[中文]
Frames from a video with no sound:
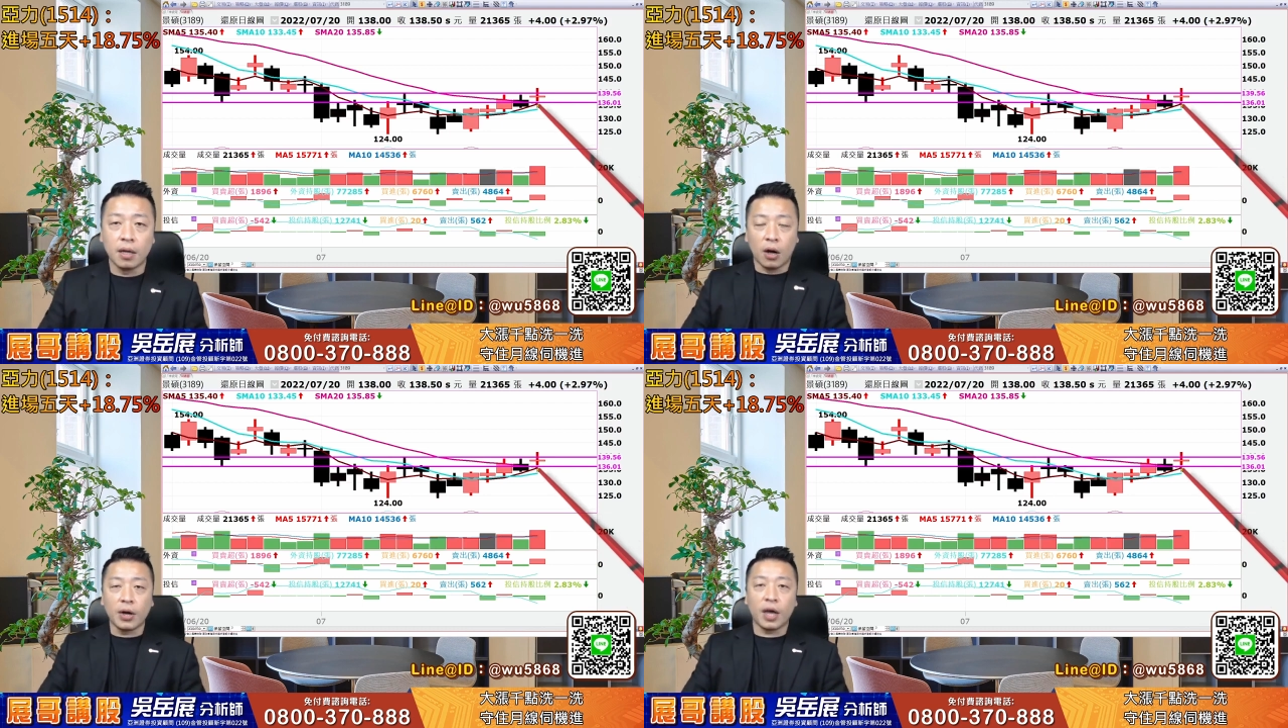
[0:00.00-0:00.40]

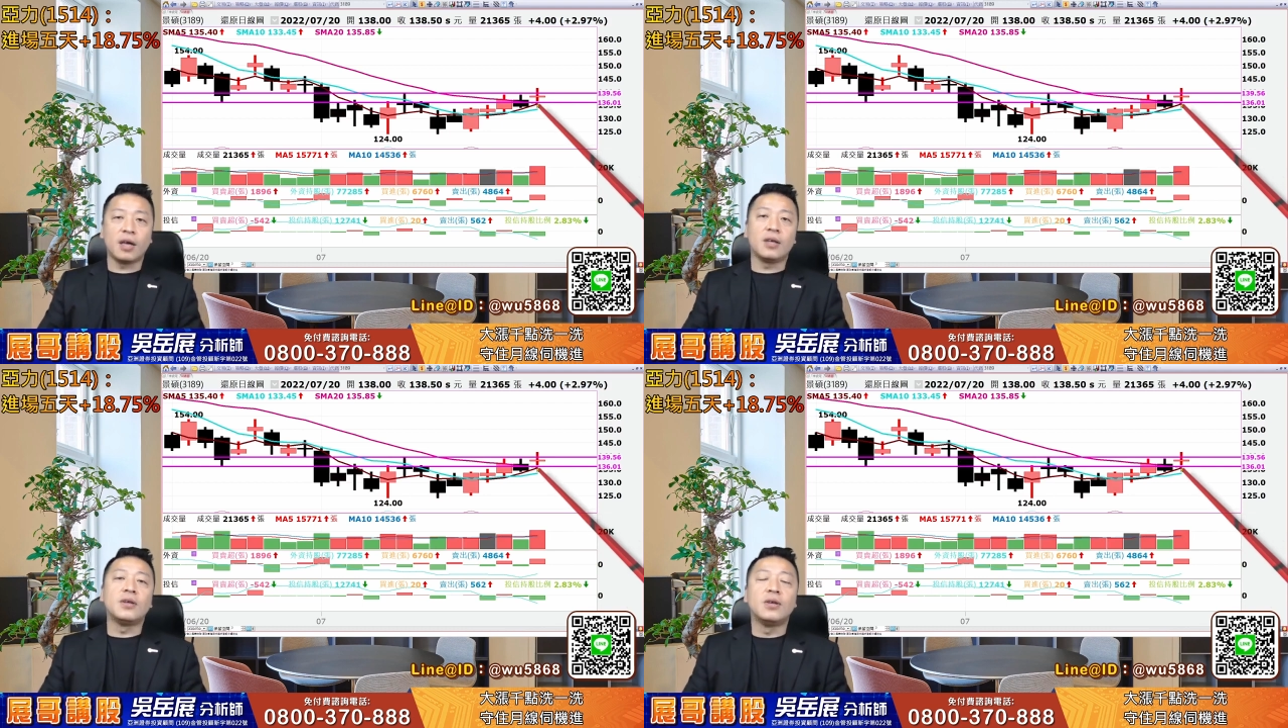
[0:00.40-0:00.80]

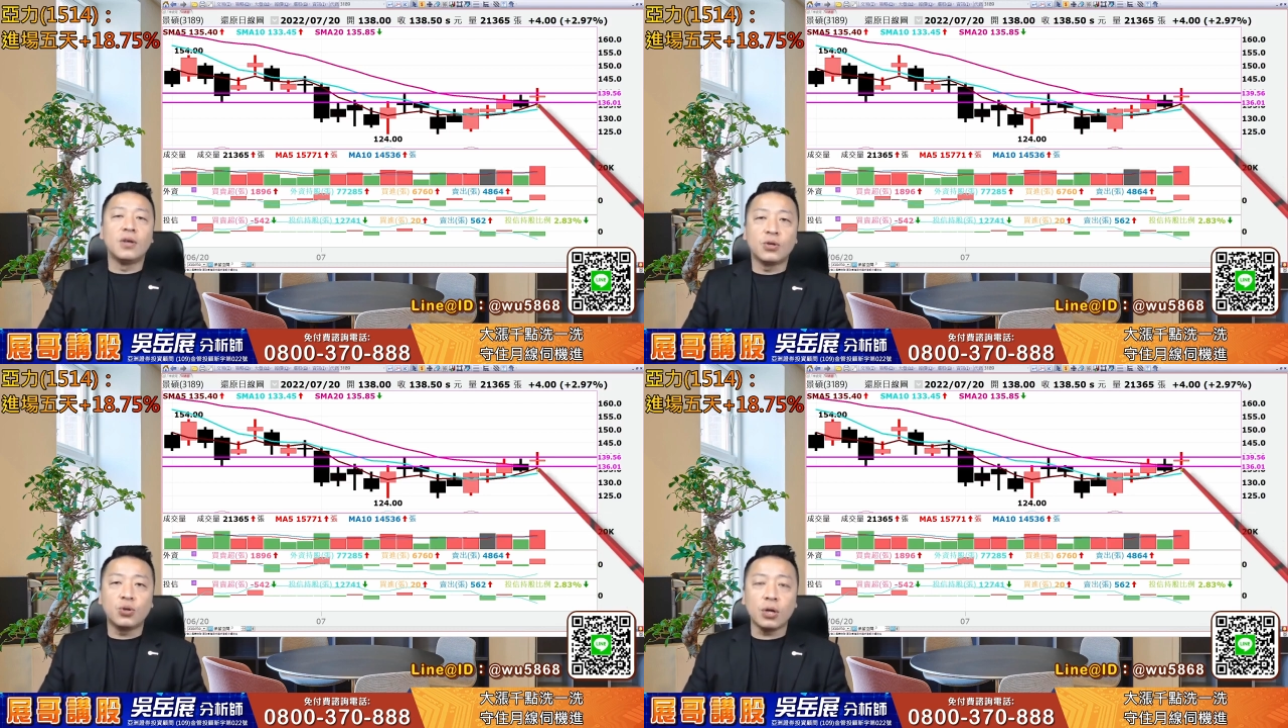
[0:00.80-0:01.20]
OK，
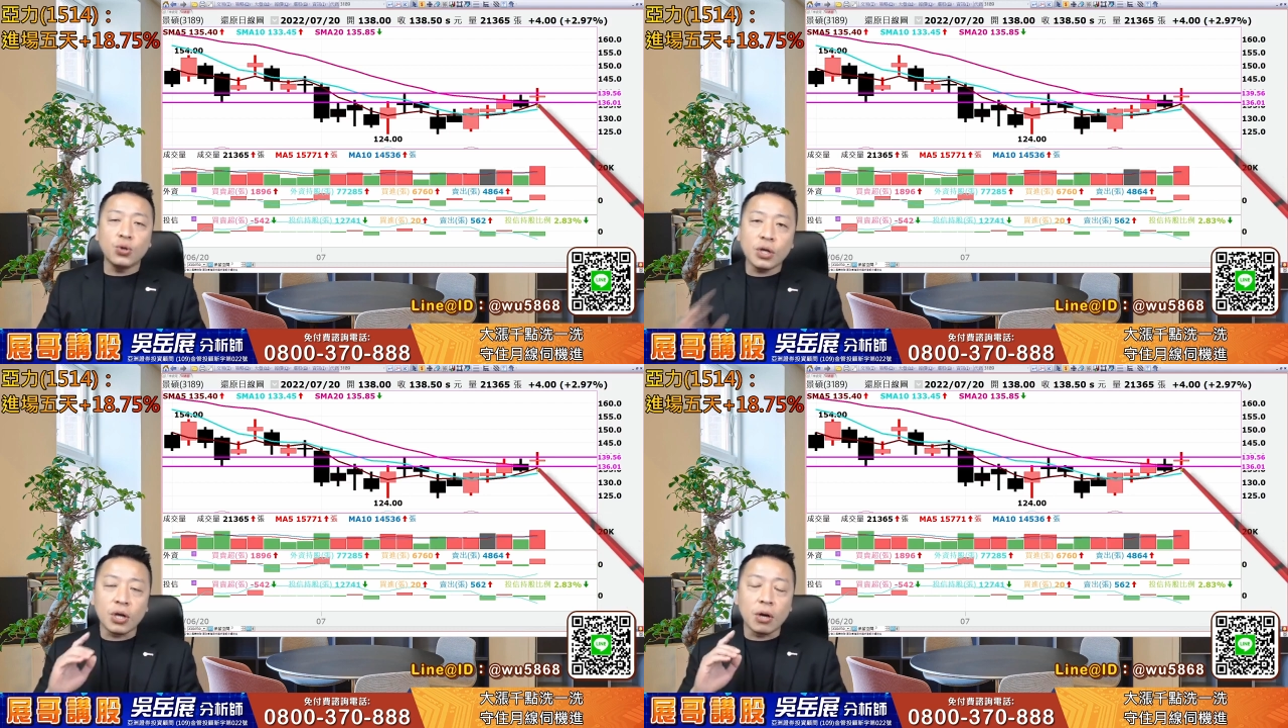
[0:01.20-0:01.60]
所以
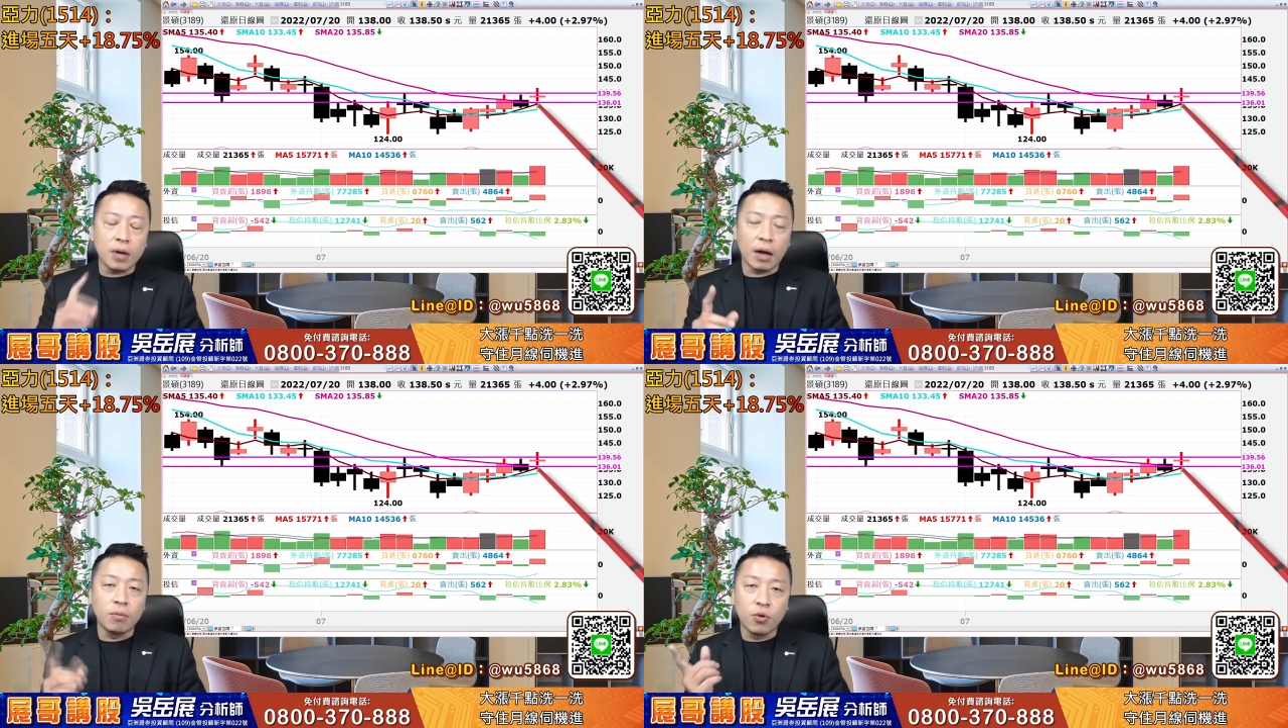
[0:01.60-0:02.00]
最终
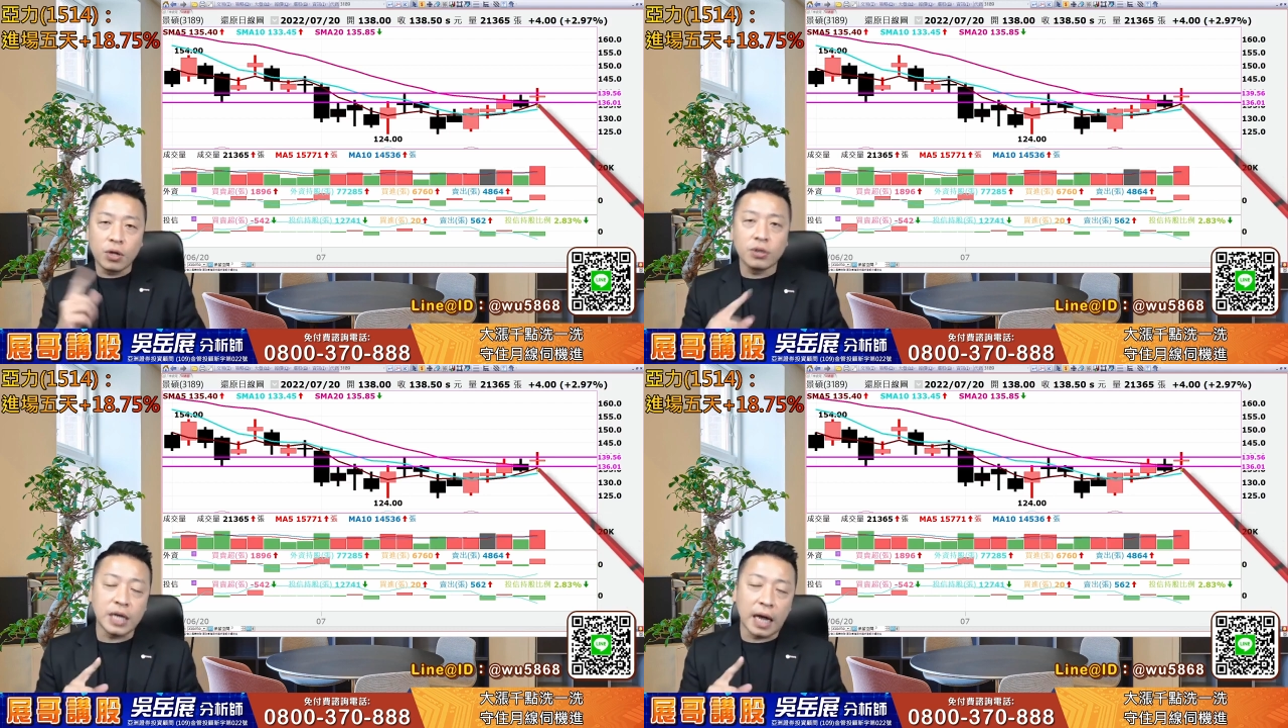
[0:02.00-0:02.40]
来我们回
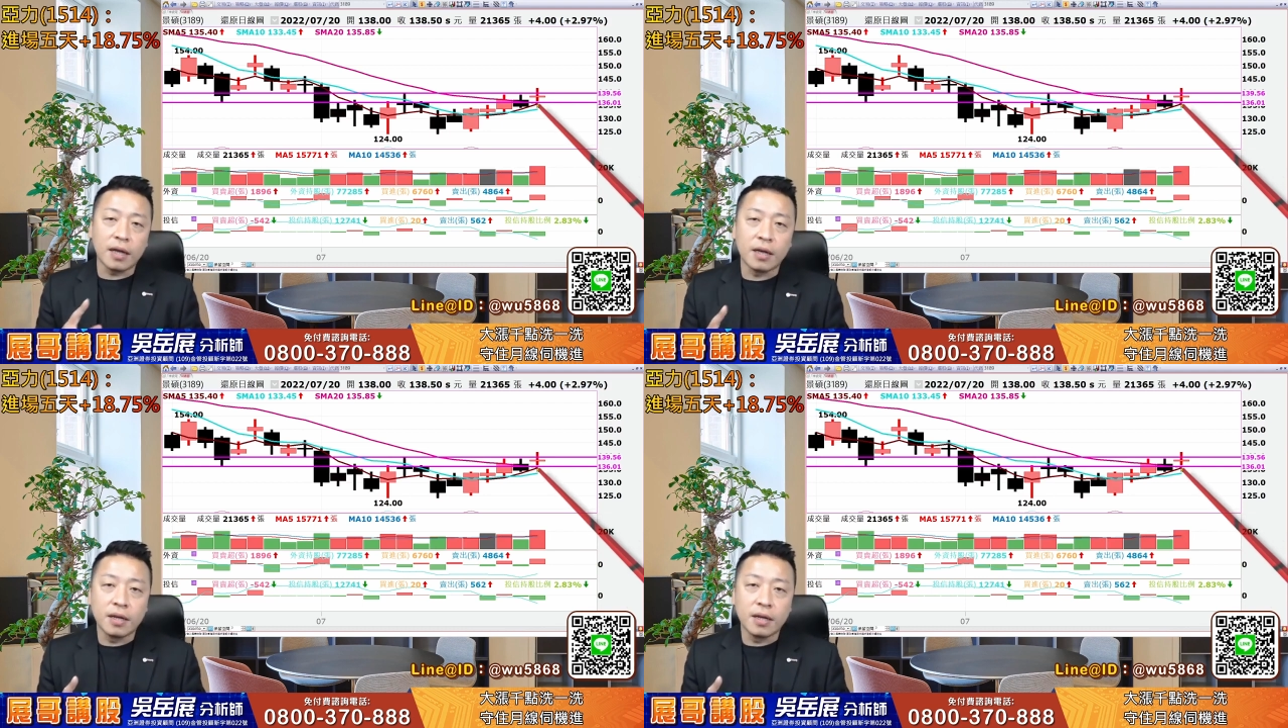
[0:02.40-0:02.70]
头讲，